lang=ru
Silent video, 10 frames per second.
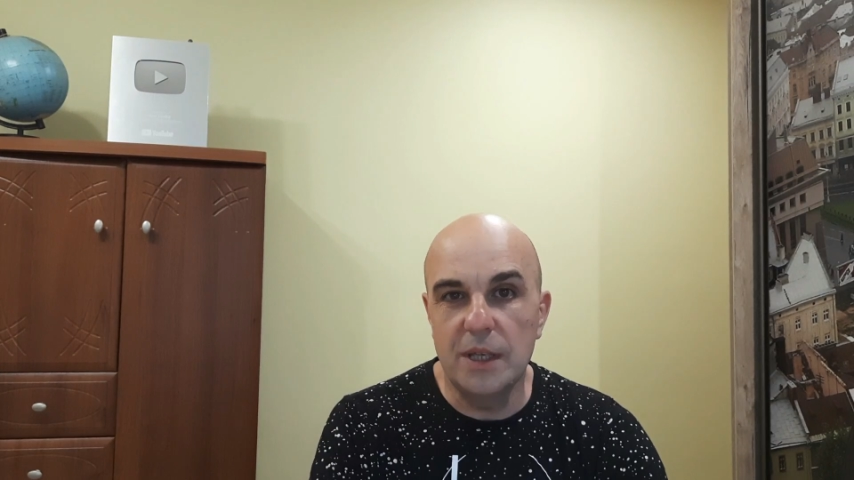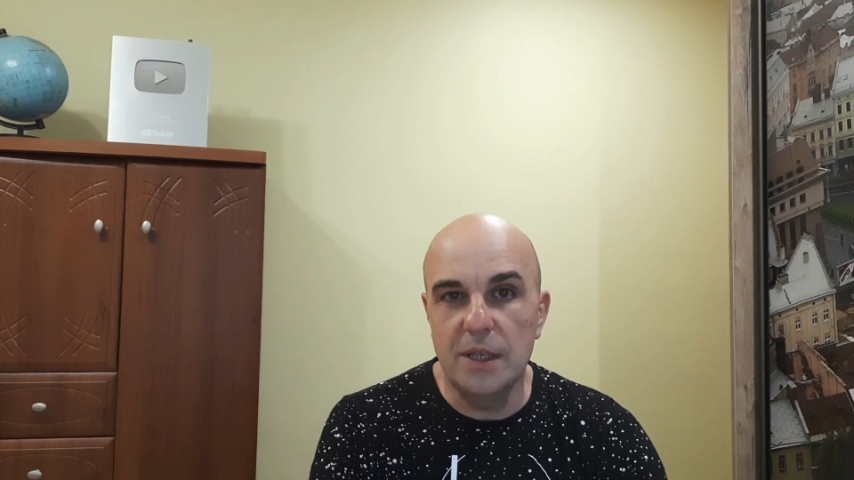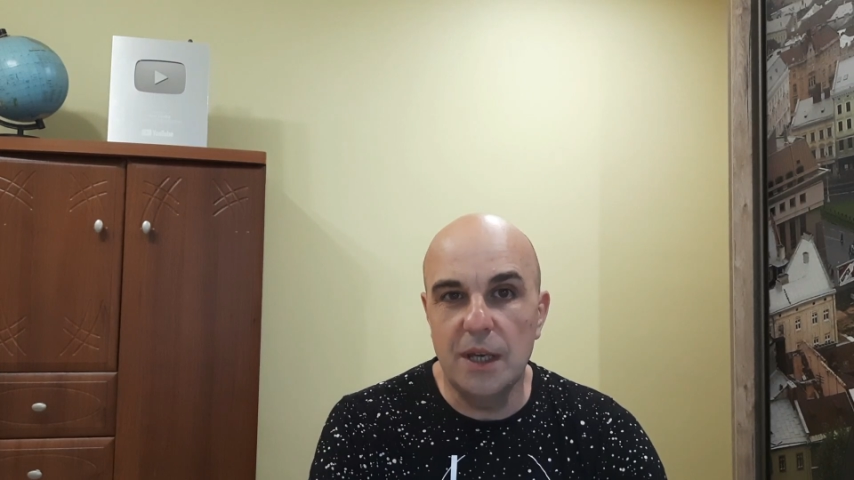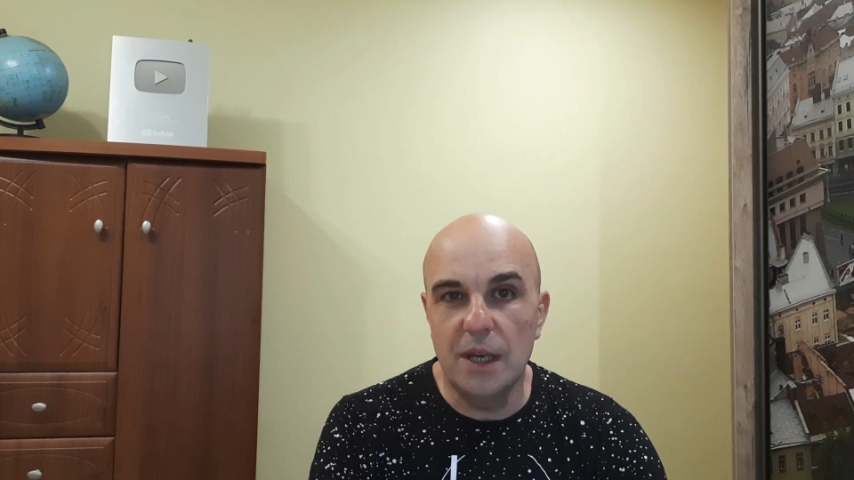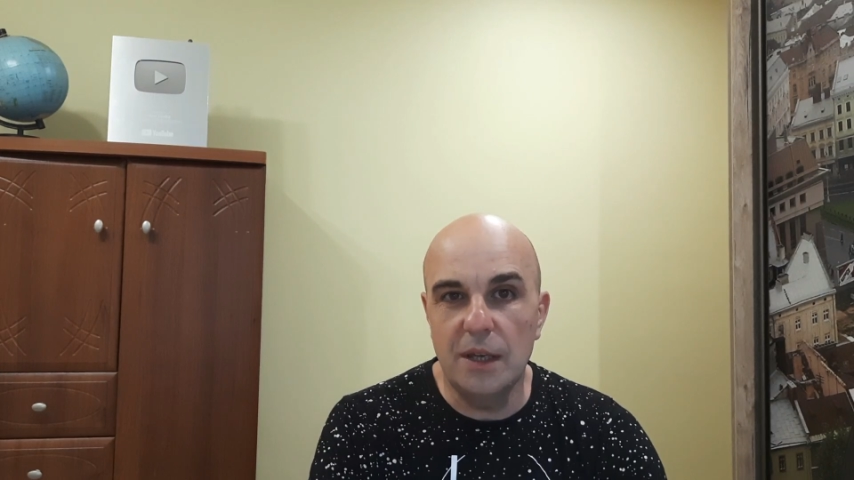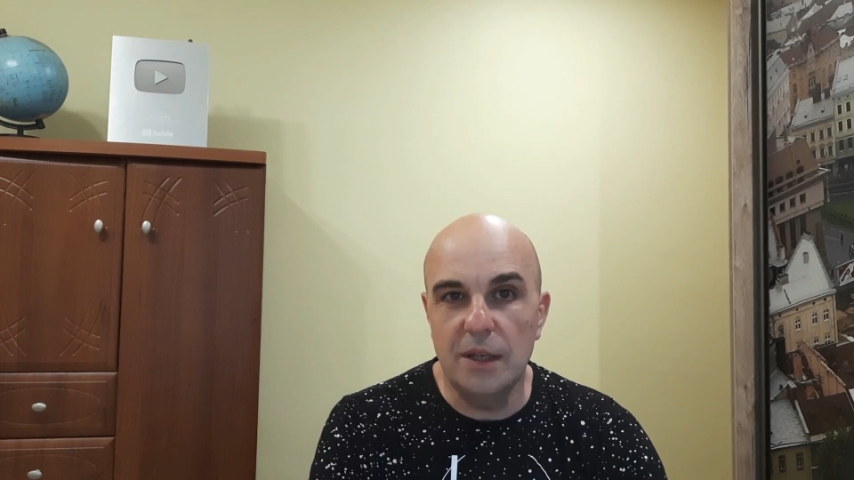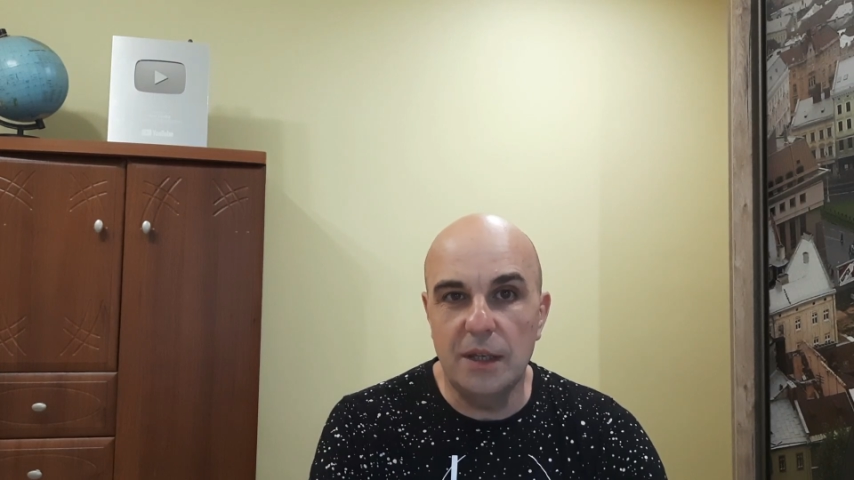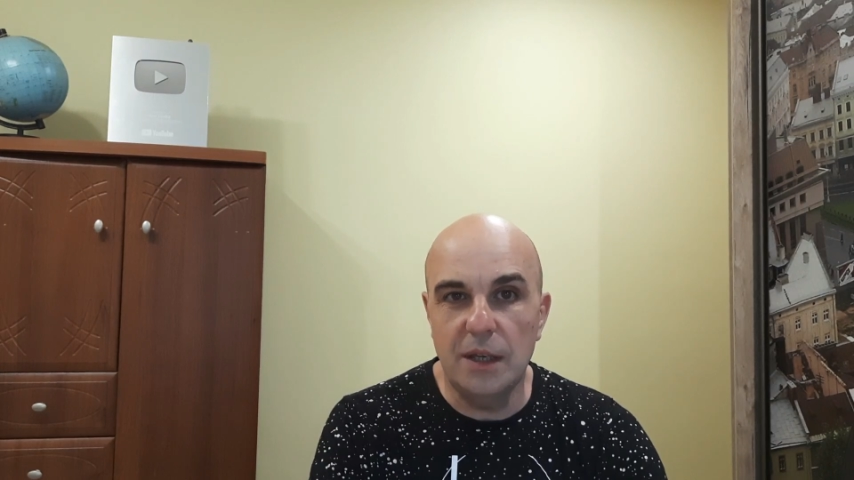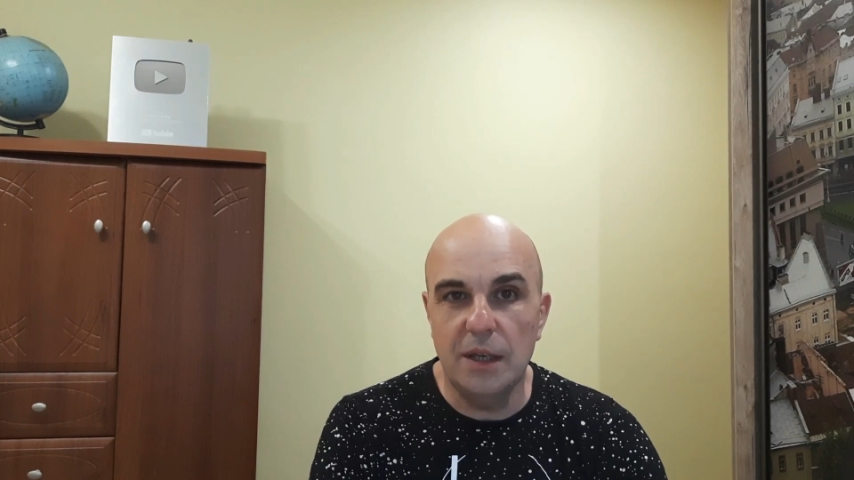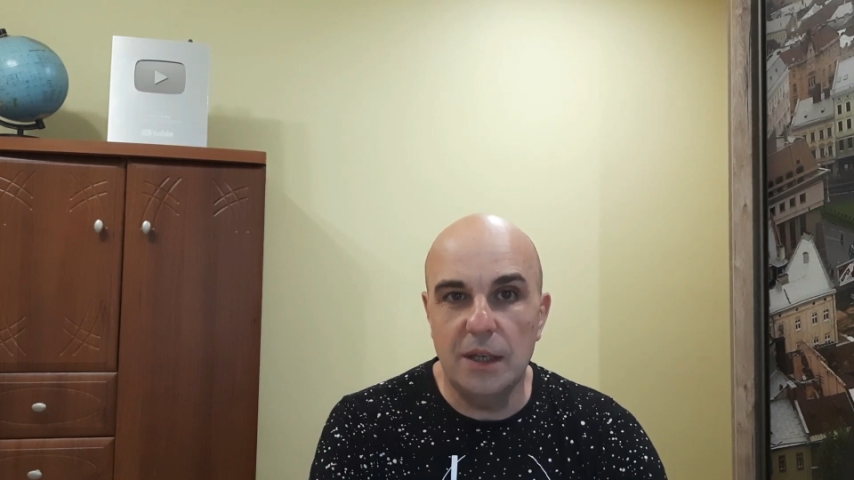детей
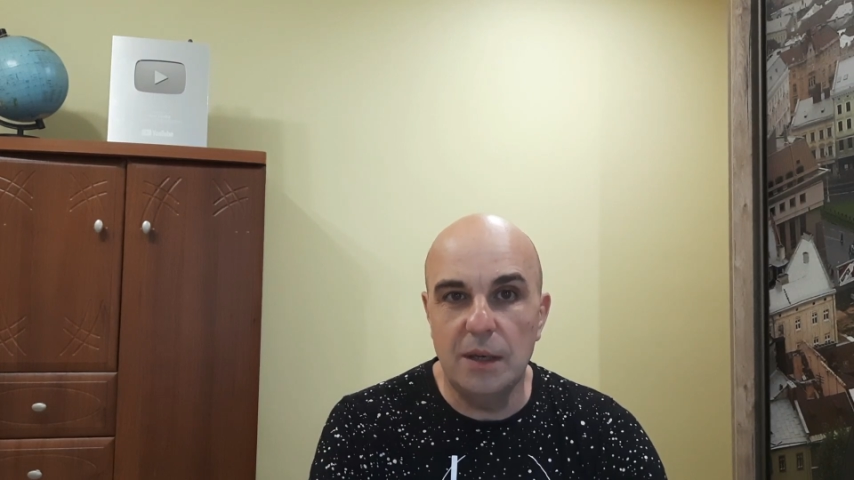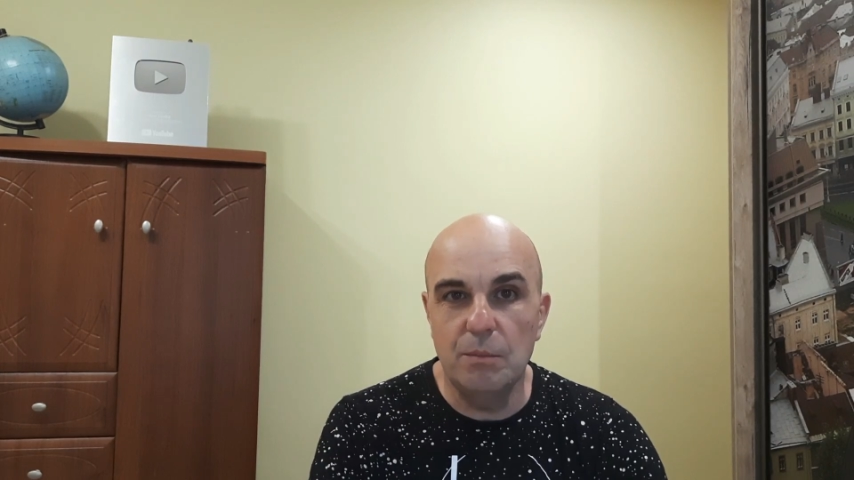и